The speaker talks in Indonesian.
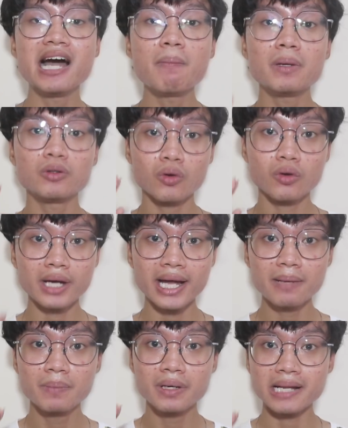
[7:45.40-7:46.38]
dan
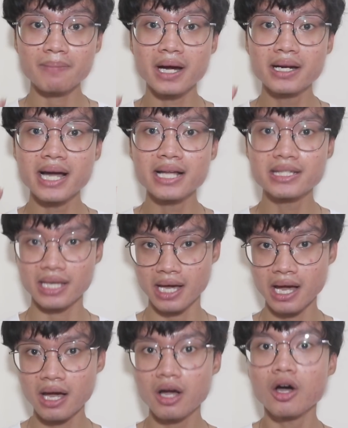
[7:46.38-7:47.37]
menurunkan berat
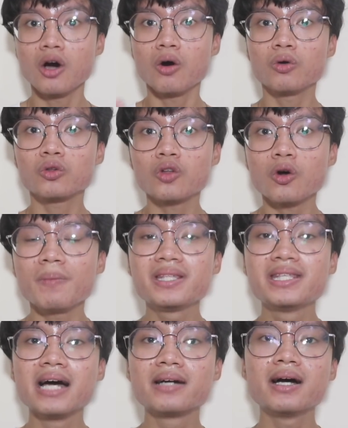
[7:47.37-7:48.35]
badannya untuk
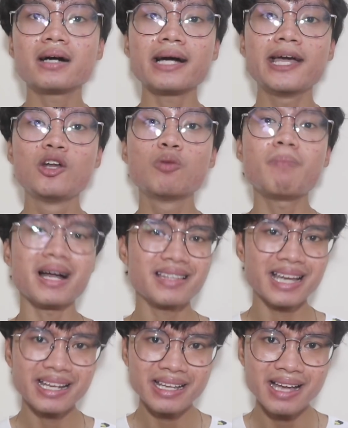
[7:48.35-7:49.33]
menjaga
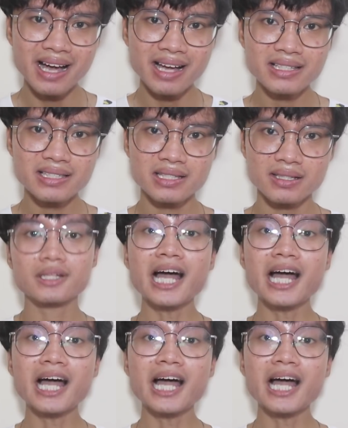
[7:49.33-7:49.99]
kehidupannya ini guys.